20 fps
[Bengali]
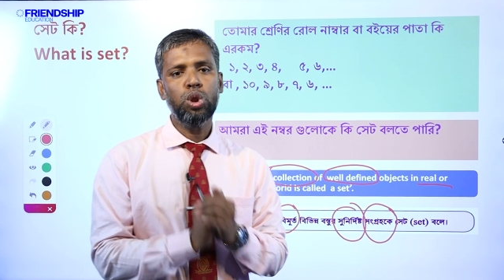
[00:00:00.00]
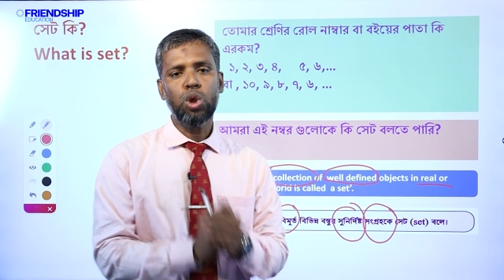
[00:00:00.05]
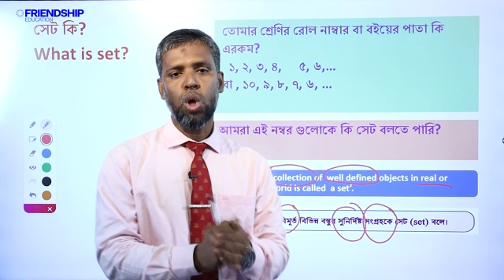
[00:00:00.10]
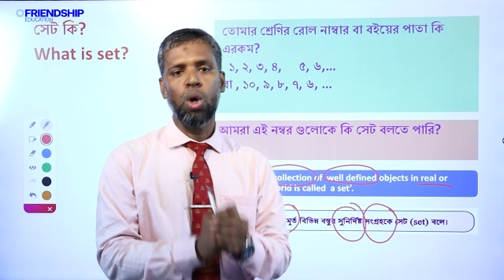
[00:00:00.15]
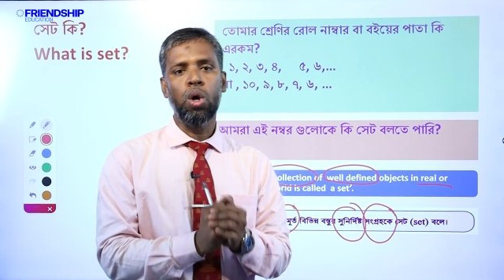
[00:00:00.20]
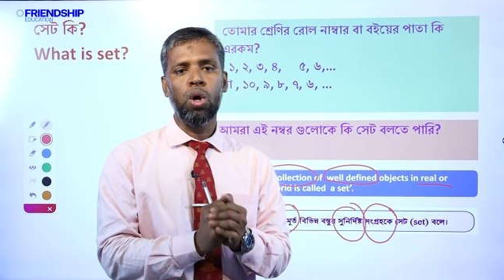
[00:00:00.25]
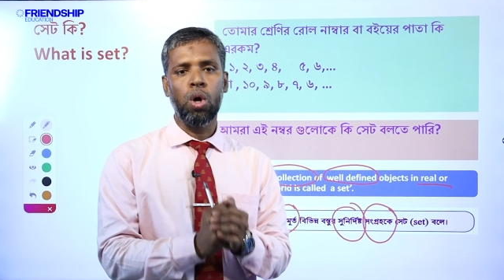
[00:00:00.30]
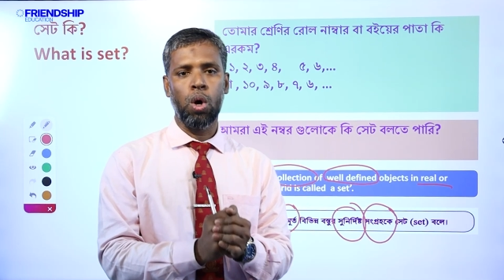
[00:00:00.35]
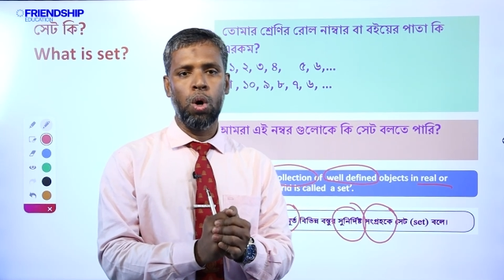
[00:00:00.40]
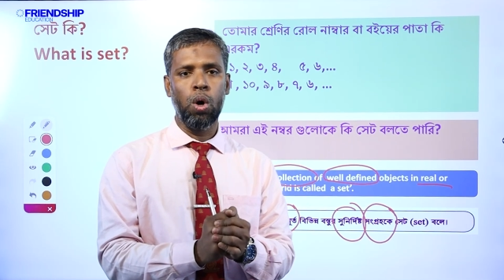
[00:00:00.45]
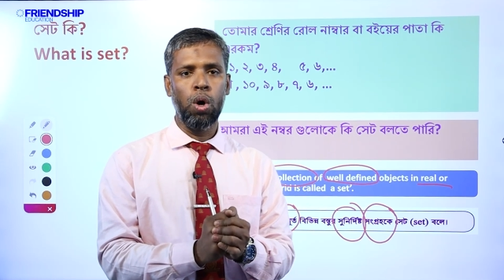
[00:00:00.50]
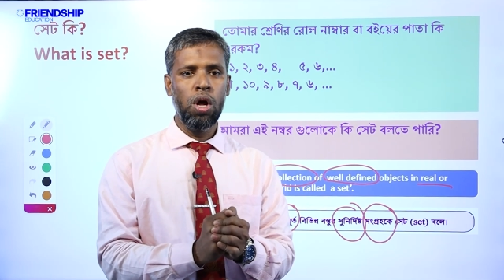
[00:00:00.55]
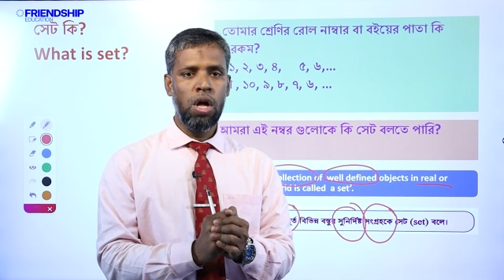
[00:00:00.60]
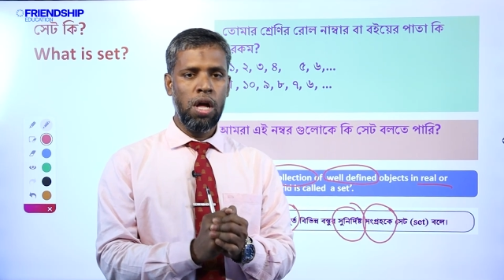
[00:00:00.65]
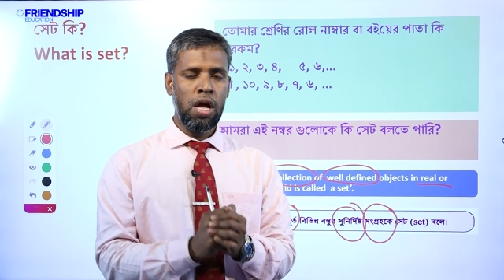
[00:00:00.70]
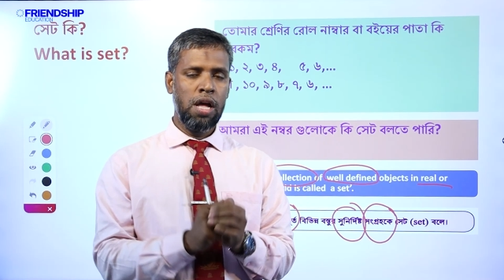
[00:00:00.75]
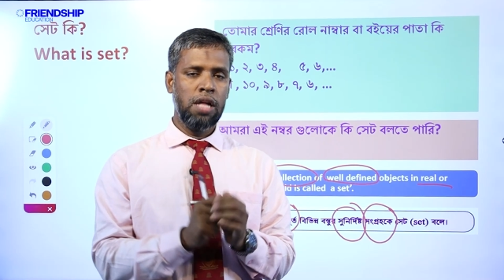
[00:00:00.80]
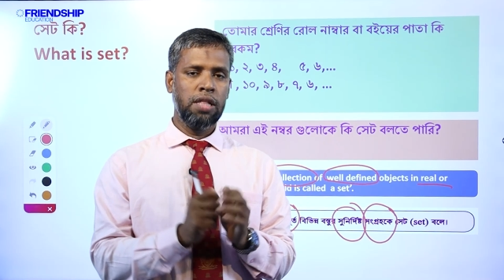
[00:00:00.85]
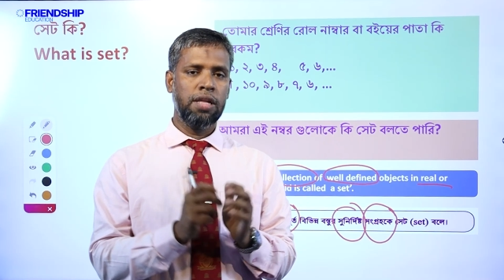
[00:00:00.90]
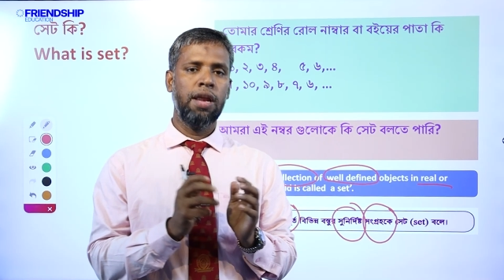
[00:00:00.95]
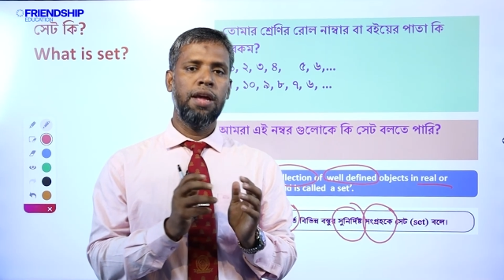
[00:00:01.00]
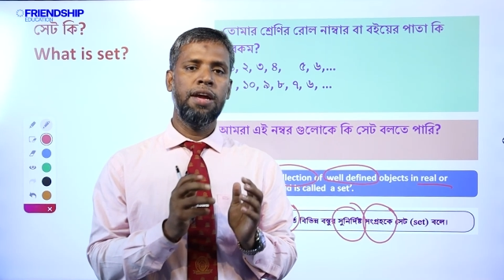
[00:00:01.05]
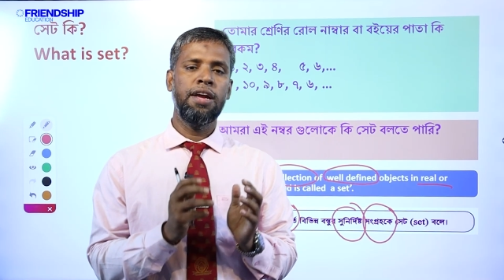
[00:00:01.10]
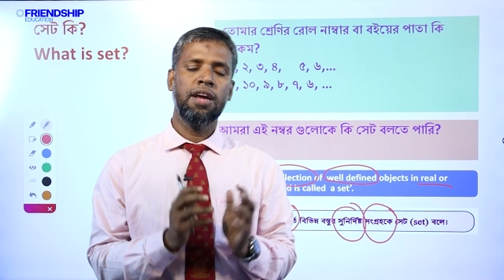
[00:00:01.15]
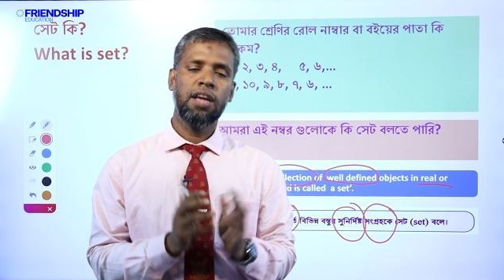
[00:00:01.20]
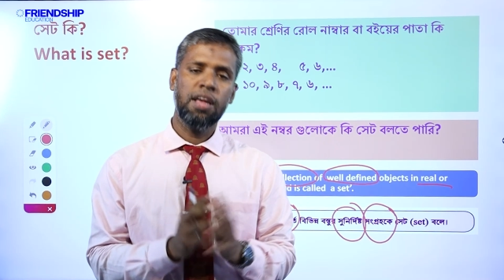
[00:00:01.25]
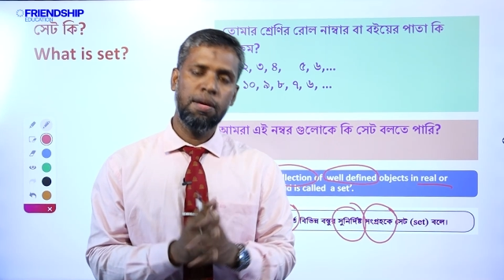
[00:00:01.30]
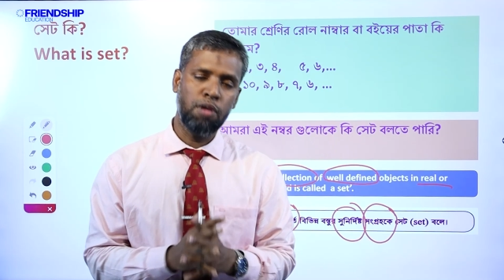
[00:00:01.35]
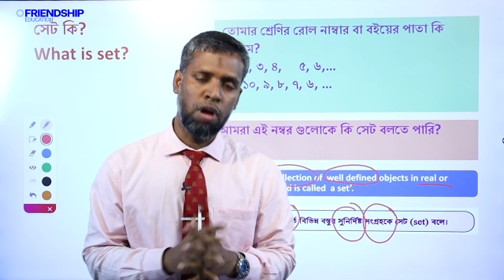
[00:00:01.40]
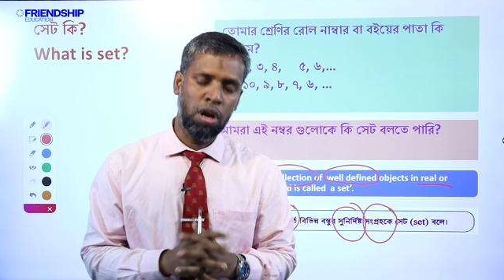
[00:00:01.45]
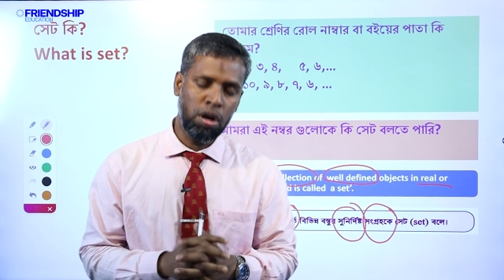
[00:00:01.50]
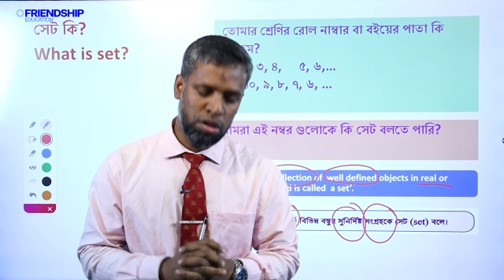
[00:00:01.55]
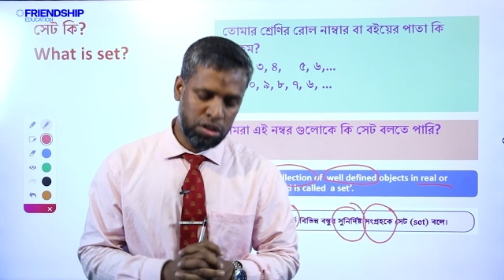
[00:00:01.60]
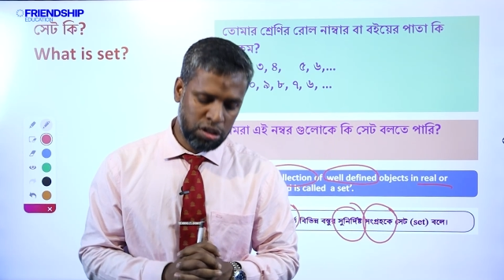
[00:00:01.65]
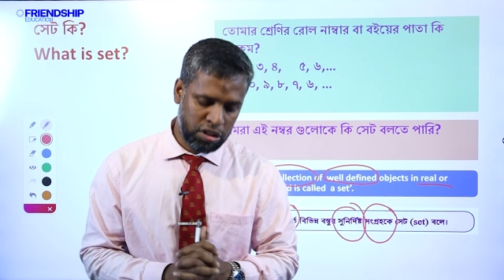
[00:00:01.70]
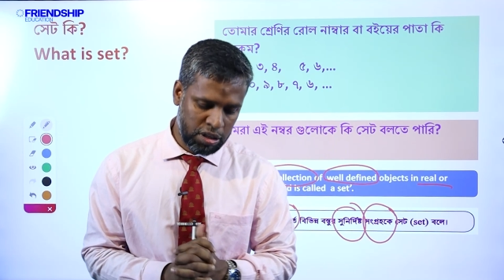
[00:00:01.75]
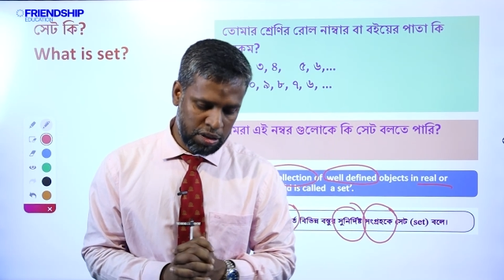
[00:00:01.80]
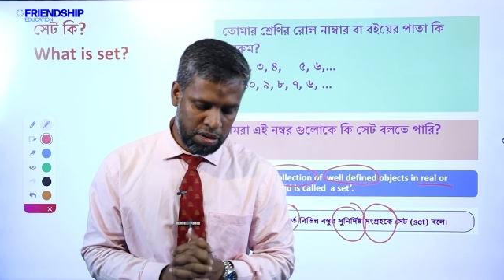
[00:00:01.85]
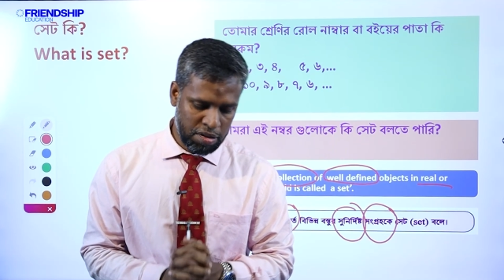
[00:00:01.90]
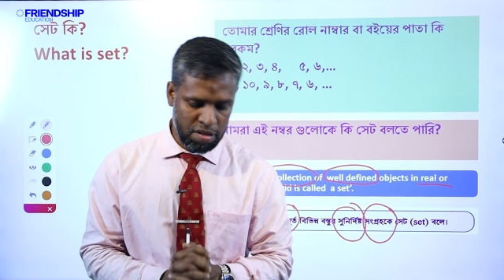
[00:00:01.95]
সংগ্রহ তাহলে এটাকে বলা
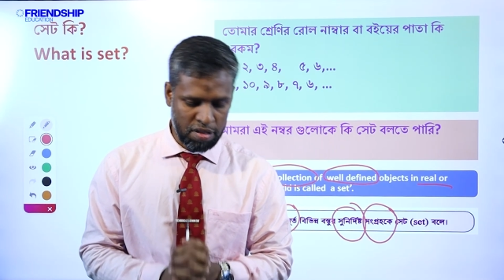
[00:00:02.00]
হচ্ছে